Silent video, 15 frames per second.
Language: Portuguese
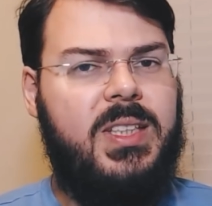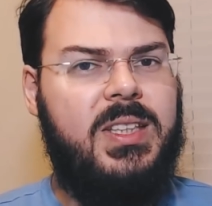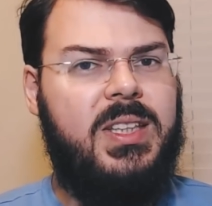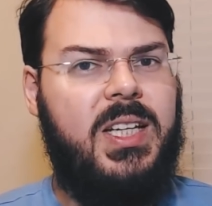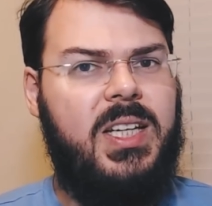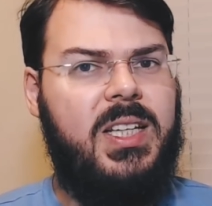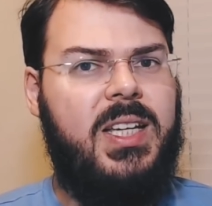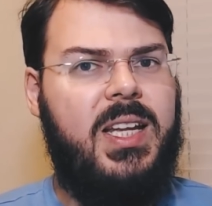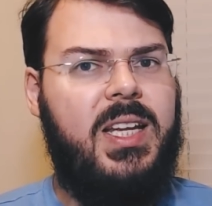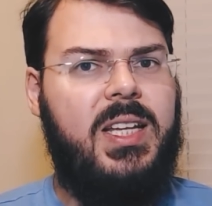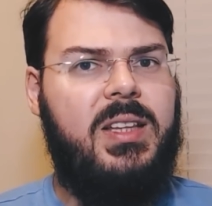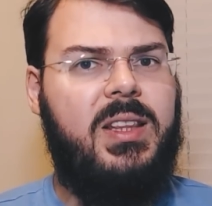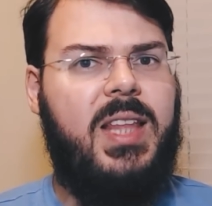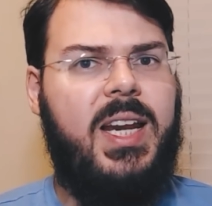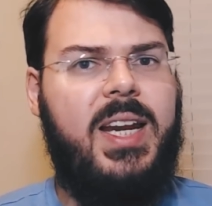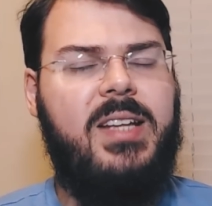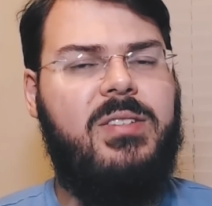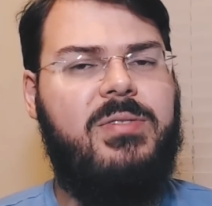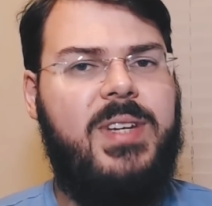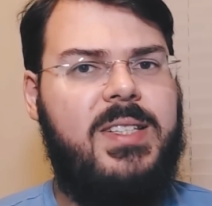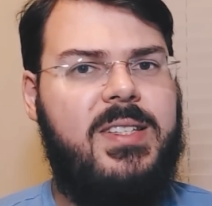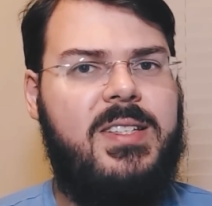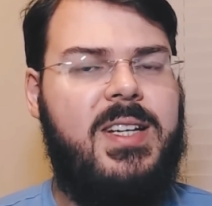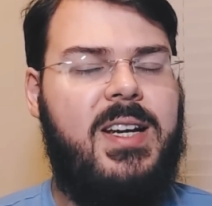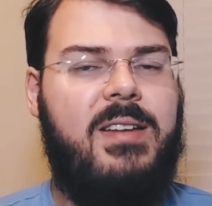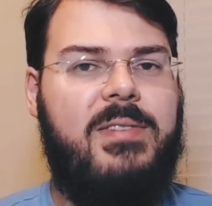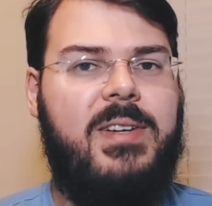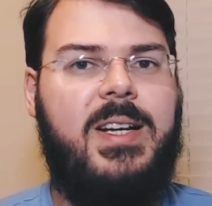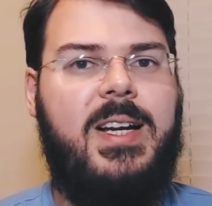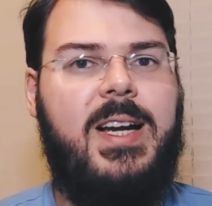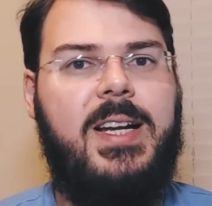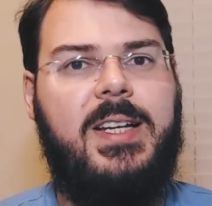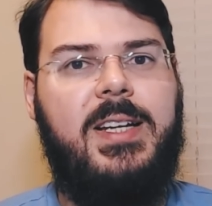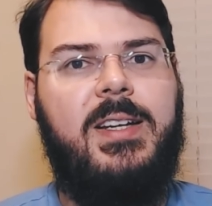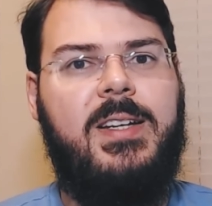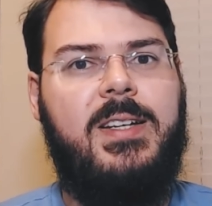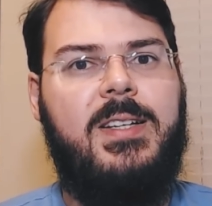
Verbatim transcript: 33 vezes de alavancagem,